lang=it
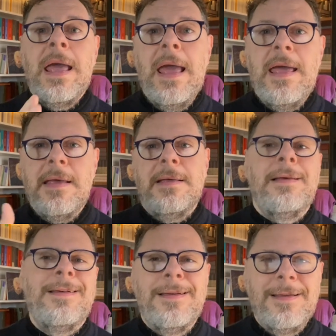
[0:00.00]
è
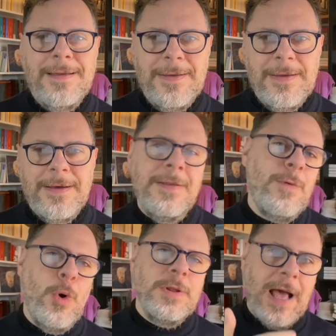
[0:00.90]
eh,
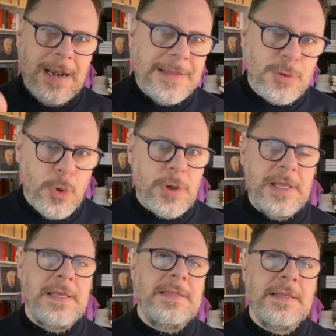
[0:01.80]
rivolta al lettore
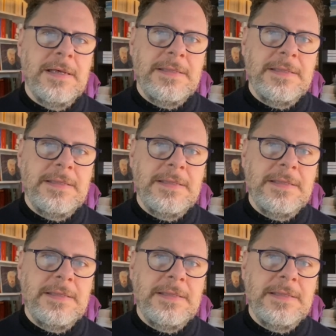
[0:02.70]
in,